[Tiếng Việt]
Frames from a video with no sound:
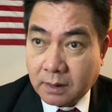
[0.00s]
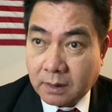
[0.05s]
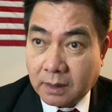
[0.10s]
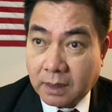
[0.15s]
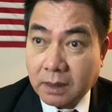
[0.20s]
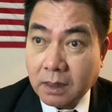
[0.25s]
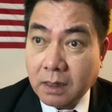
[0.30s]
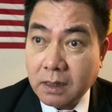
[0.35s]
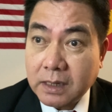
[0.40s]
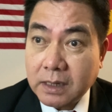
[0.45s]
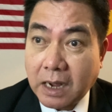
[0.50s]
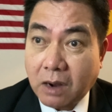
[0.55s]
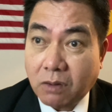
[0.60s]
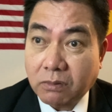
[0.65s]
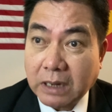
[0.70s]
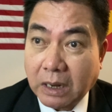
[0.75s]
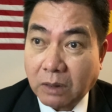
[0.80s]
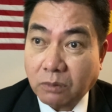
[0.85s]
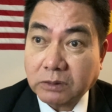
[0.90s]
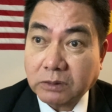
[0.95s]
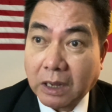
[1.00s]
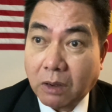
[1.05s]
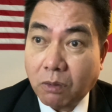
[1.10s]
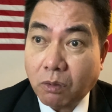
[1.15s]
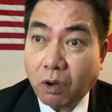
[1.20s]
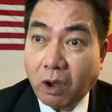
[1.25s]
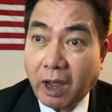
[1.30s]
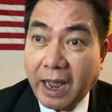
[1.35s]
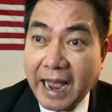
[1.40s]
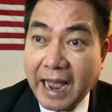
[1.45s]
Là đứng đầu đầu tàu
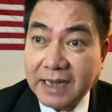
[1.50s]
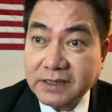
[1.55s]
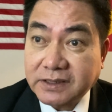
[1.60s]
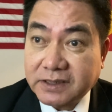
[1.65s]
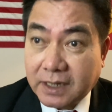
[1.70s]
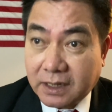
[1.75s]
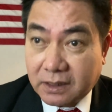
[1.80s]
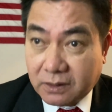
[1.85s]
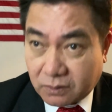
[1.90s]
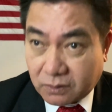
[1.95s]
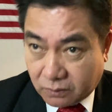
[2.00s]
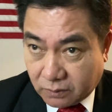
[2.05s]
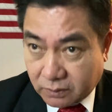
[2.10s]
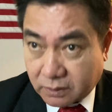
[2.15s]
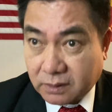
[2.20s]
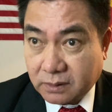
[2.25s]
của ASEAN rồi.